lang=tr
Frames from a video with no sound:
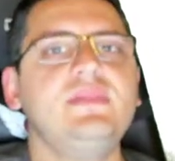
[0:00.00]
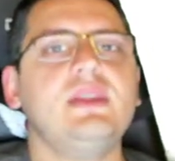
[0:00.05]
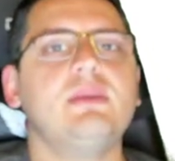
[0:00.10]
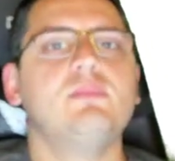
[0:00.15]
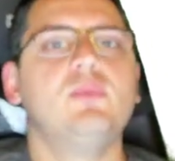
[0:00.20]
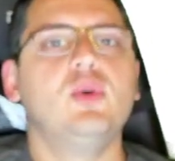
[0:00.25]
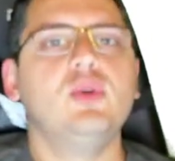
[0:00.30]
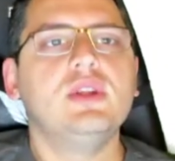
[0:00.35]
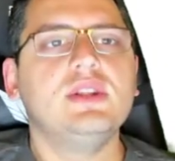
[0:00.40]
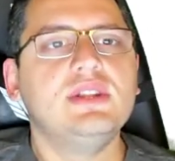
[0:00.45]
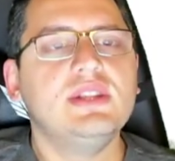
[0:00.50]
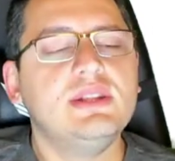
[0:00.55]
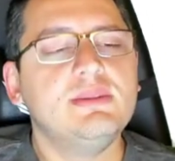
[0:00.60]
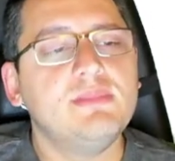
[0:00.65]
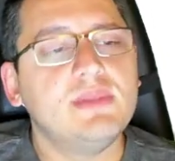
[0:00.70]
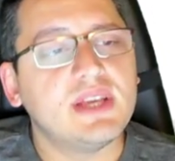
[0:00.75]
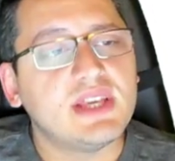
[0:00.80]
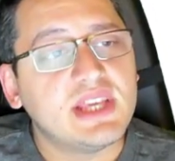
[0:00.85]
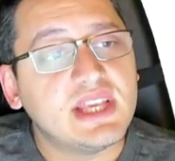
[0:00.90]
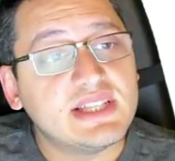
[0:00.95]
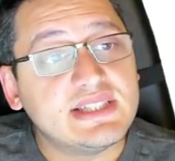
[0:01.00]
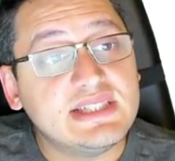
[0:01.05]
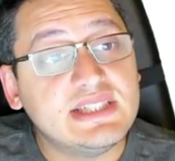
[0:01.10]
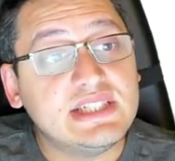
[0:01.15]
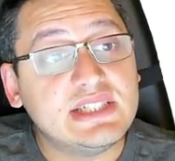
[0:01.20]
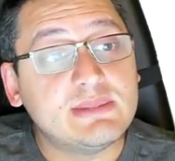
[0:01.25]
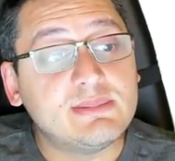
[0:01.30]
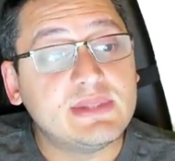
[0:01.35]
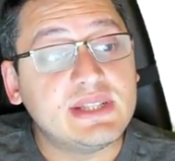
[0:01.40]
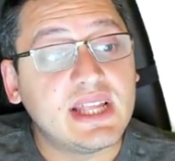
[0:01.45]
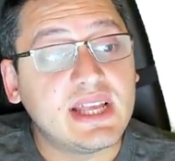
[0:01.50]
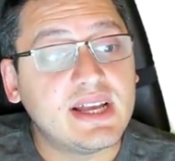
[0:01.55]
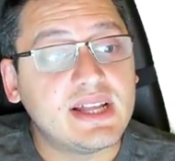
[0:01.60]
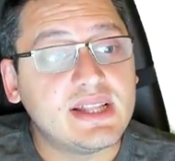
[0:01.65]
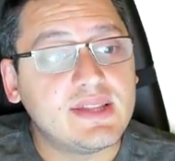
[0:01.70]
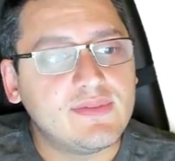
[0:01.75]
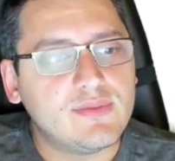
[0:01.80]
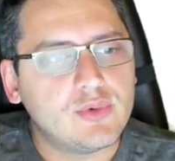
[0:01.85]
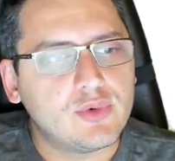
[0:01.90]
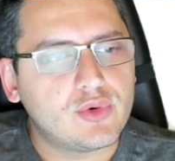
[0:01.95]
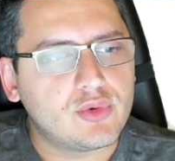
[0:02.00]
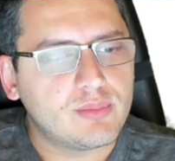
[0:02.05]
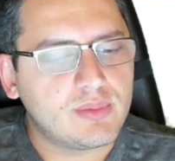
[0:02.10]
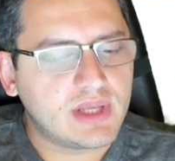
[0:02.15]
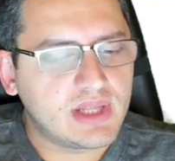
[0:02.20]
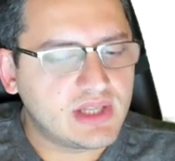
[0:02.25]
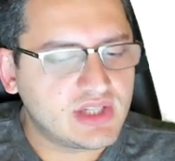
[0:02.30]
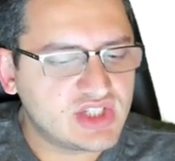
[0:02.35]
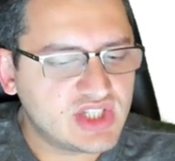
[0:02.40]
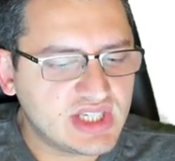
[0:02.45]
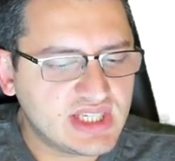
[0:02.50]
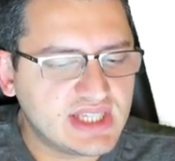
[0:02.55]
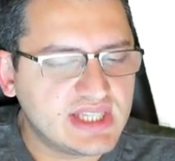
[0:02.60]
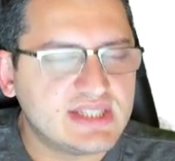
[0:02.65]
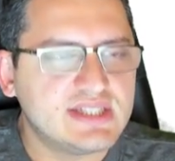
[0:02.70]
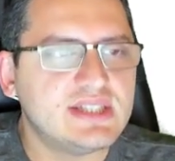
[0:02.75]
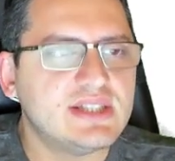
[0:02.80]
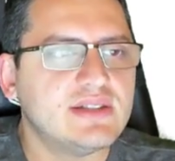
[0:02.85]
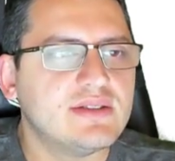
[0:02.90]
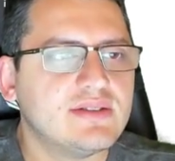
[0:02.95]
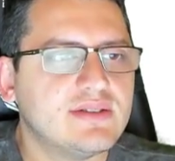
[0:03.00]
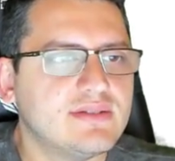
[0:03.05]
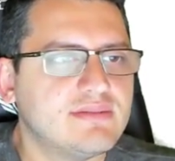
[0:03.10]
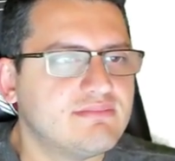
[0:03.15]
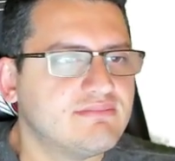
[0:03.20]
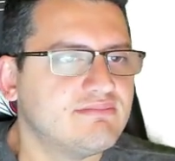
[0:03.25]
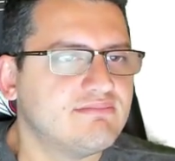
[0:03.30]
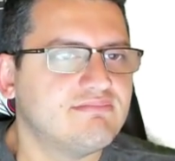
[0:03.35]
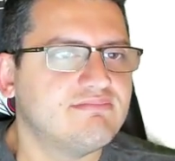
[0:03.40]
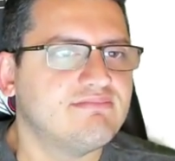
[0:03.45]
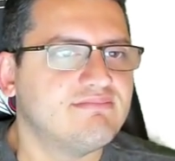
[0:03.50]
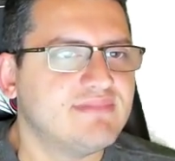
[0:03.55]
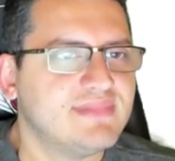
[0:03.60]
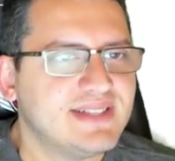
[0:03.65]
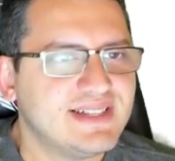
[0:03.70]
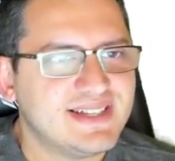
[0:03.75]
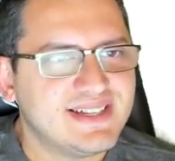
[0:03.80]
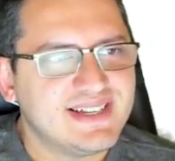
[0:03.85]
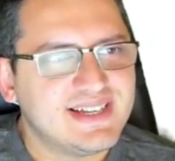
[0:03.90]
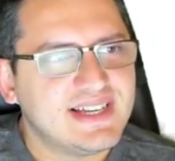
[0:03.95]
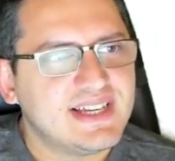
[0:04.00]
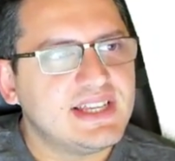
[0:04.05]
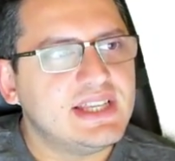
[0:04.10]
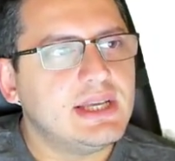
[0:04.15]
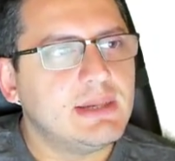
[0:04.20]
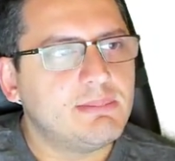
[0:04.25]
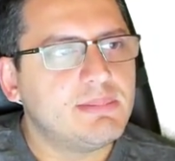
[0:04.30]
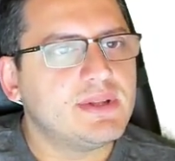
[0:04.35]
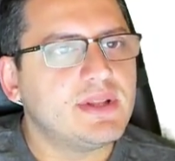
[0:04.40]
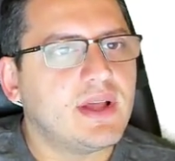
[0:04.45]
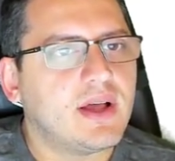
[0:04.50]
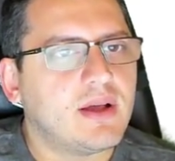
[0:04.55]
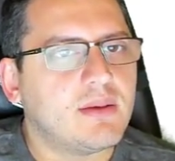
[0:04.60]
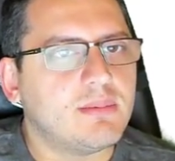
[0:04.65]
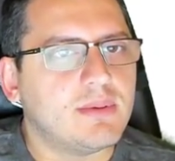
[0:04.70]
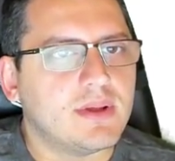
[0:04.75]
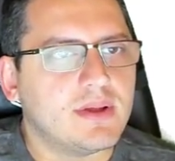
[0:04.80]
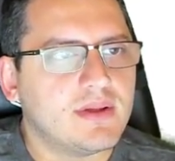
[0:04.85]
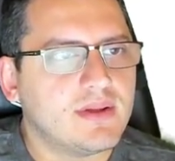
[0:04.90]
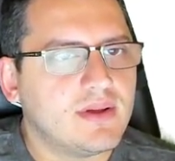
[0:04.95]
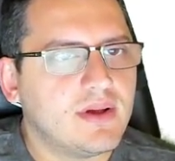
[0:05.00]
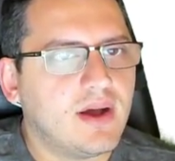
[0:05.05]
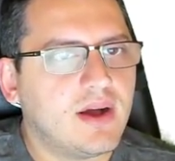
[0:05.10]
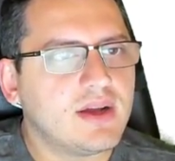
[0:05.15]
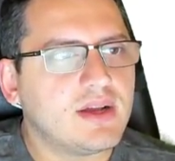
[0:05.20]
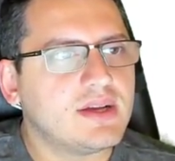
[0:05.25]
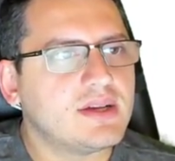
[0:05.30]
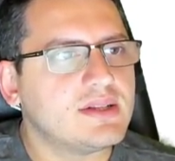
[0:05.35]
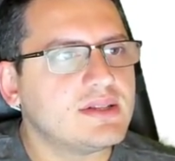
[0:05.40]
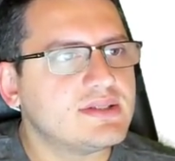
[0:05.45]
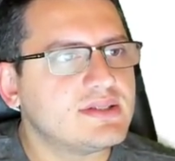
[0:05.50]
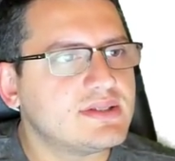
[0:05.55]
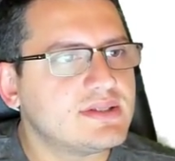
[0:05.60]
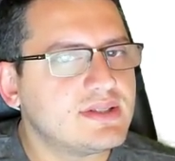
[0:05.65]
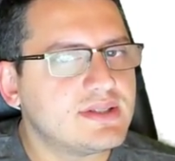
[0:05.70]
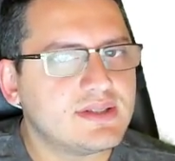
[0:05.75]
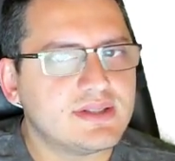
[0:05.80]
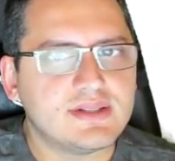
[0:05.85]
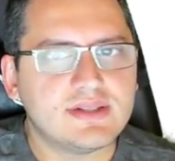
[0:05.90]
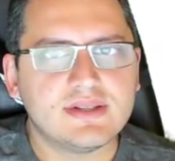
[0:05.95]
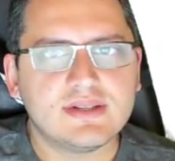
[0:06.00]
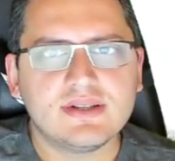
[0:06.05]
Böyle dedim ya kesin şimdi negatif yorum gelecek kesin. Yapın abi hakkınızdır.